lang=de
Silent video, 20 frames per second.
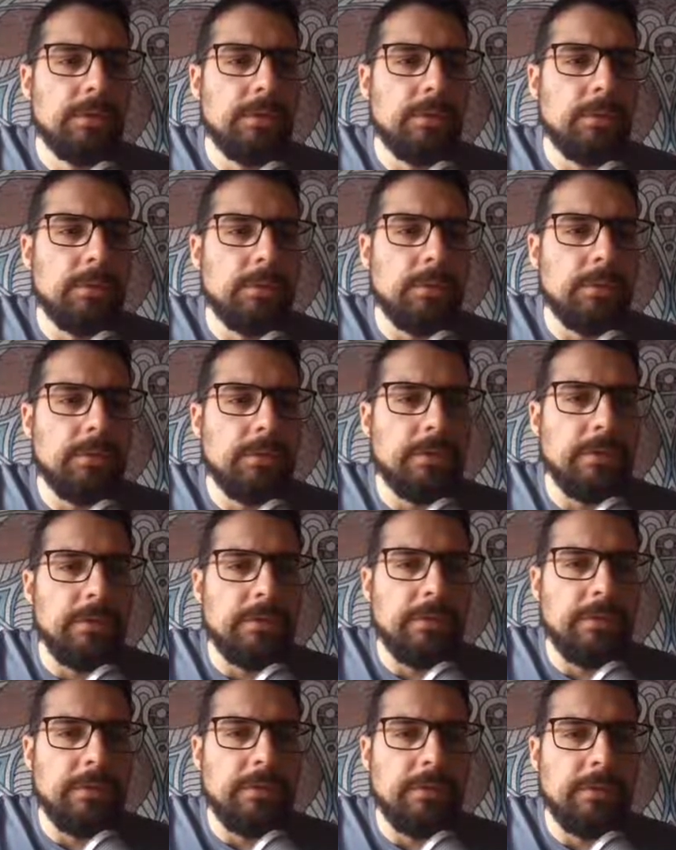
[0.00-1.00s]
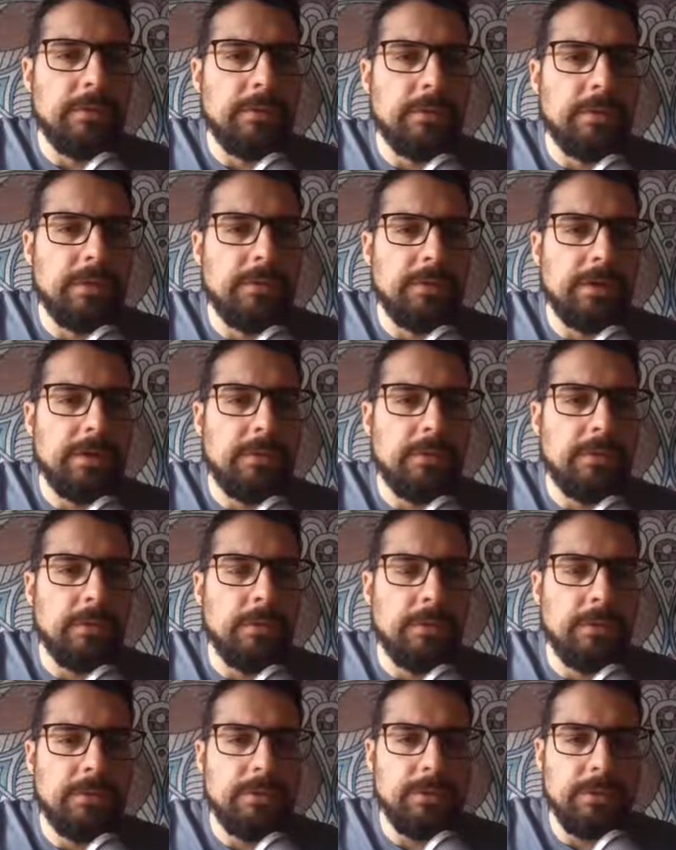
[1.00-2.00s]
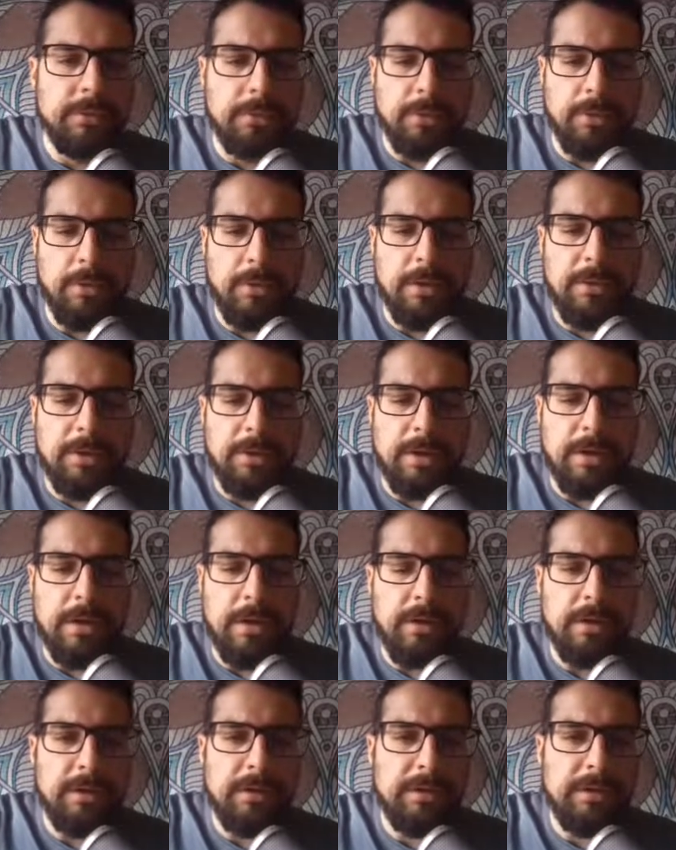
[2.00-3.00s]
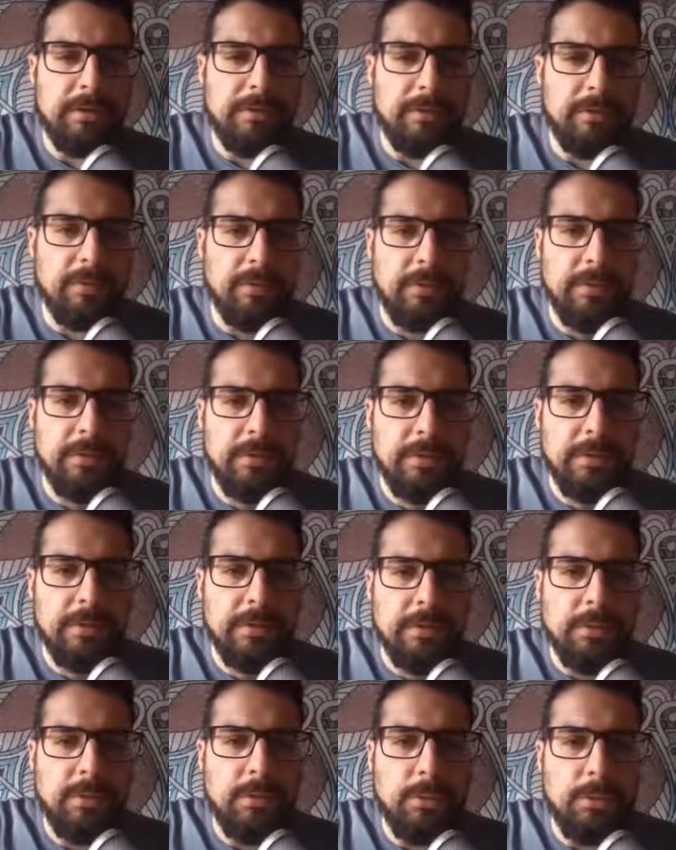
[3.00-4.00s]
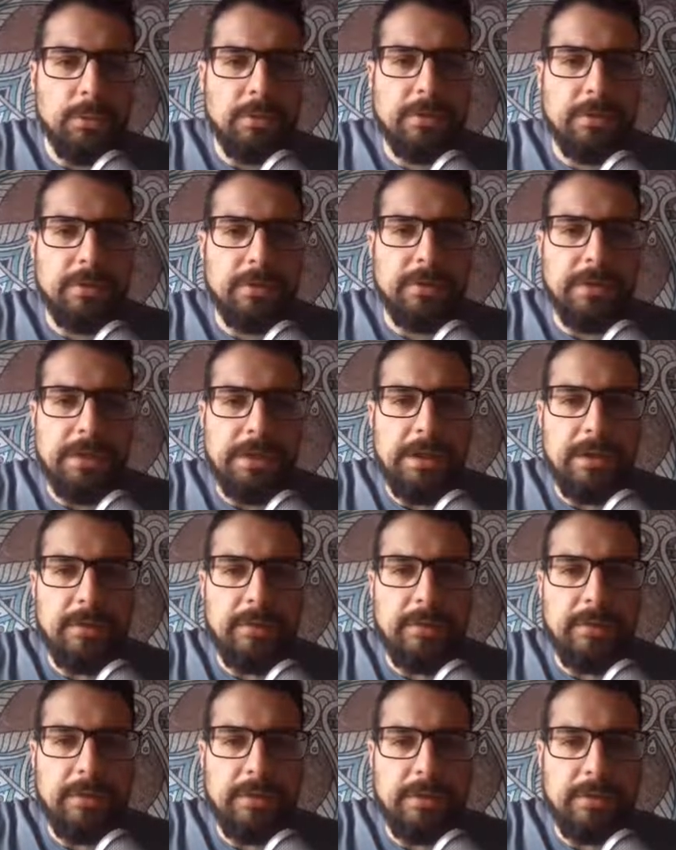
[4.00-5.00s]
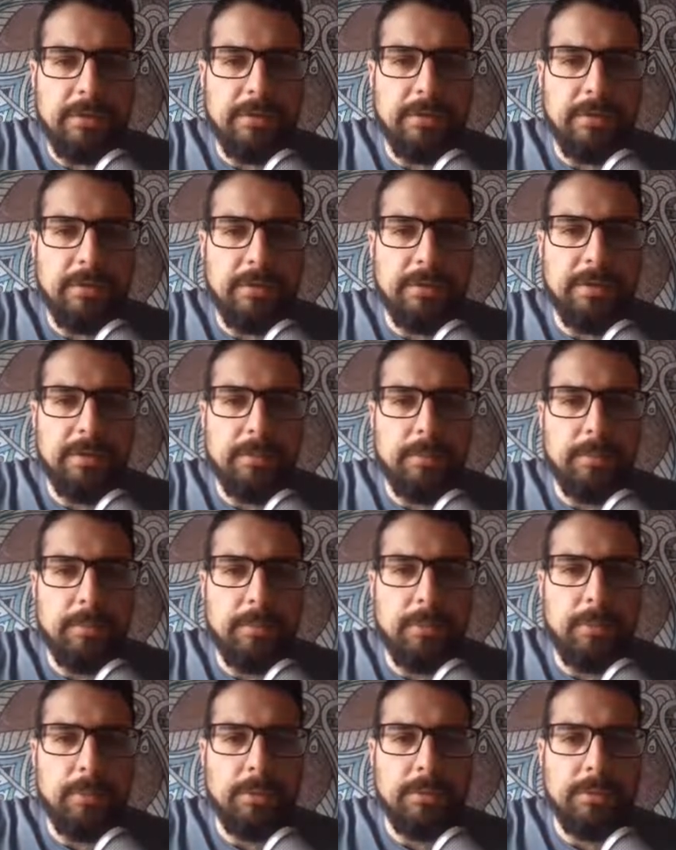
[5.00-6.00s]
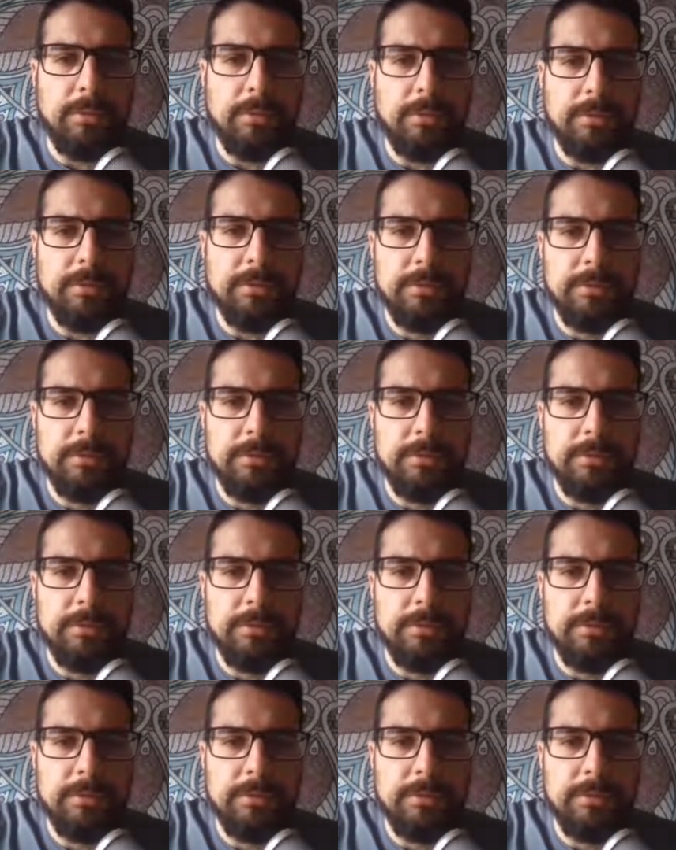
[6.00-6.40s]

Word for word: Krusk ist jetzt hier unterwegs und hört gerade nichts. Krusk nähert sich jetzt dem Brunnen.